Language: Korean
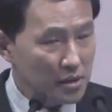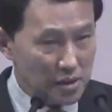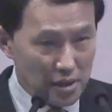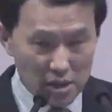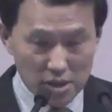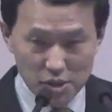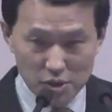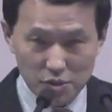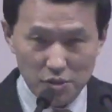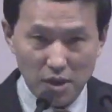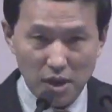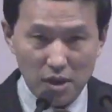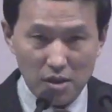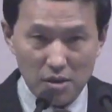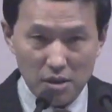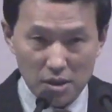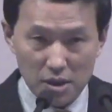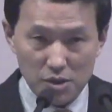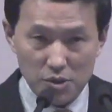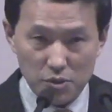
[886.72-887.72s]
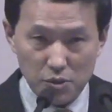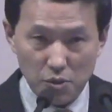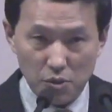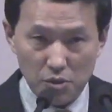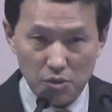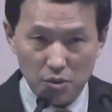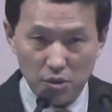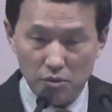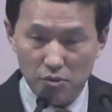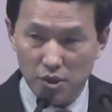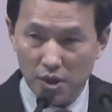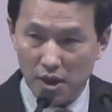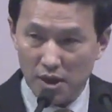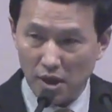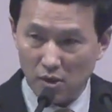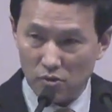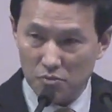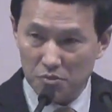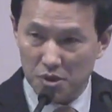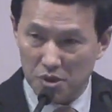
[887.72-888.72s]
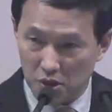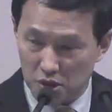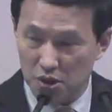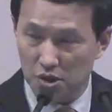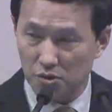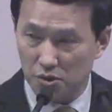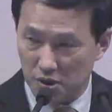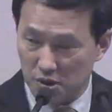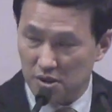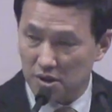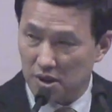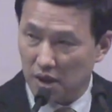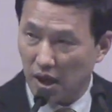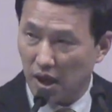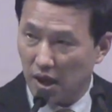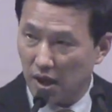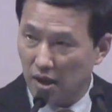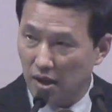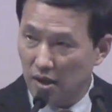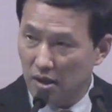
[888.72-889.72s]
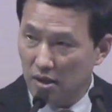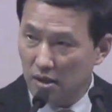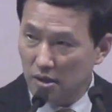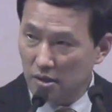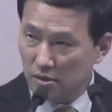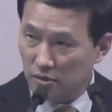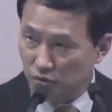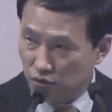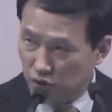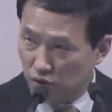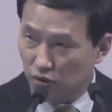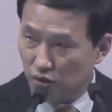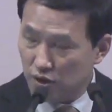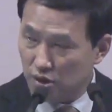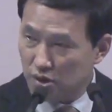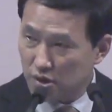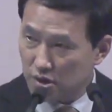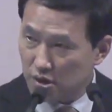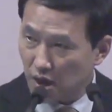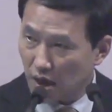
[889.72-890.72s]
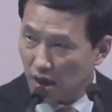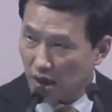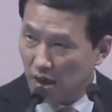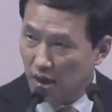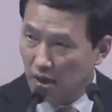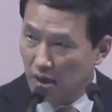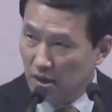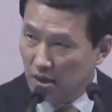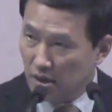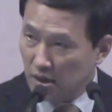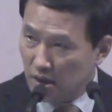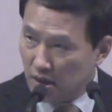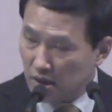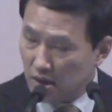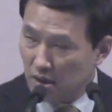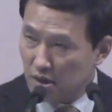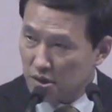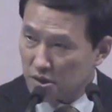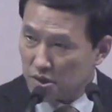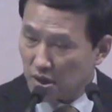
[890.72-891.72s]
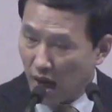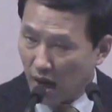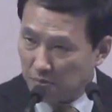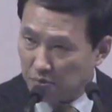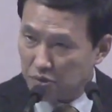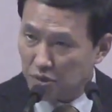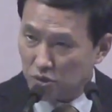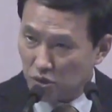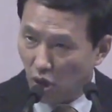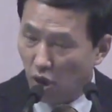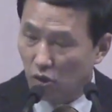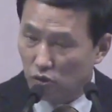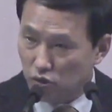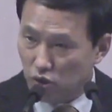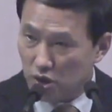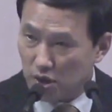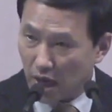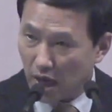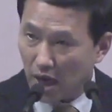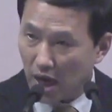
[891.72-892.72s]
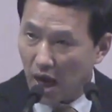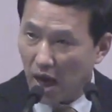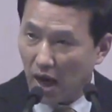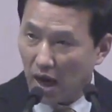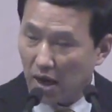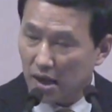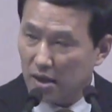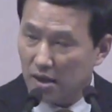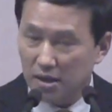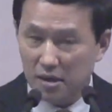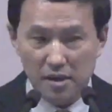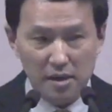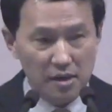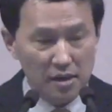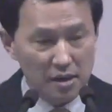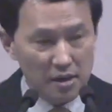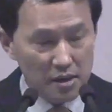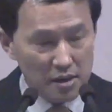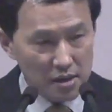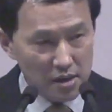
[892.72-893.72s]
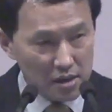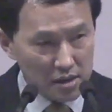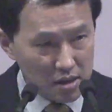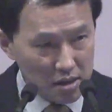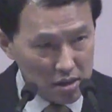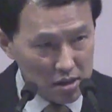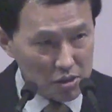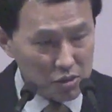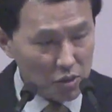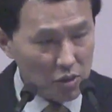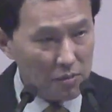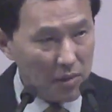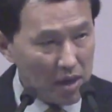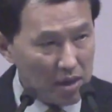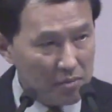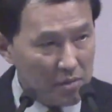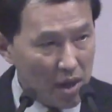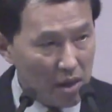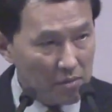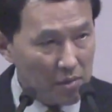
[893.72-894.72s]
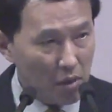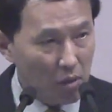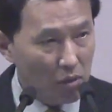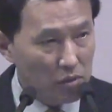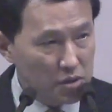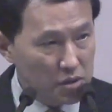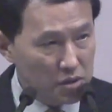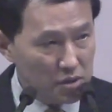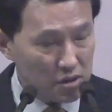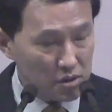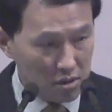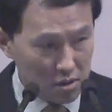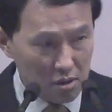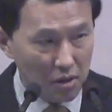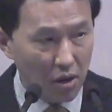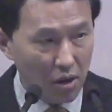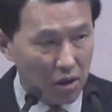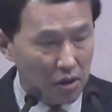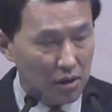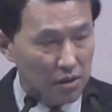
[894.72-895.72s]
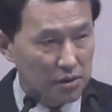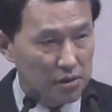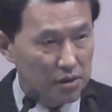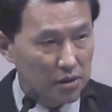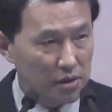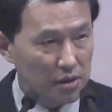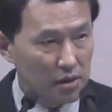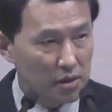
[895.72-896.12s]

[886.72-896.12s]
예수가 그리스도로 우리가 자꾸 믿어지고 있는데 누리고 있는데 이 그리스도를 앞으로 더 누리다가 이 그리스도로 말미암아 오는 증거.